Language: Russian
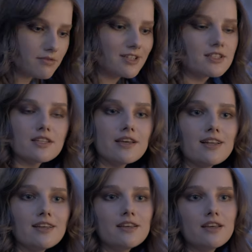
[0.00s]
своих
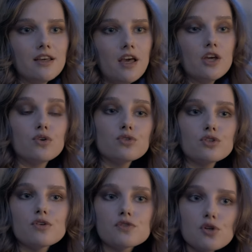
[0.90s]
целей. И у
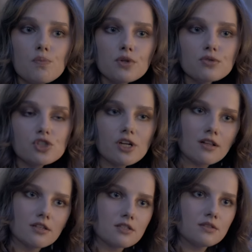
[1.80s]
нее все
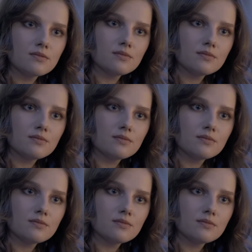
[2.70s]
получалось.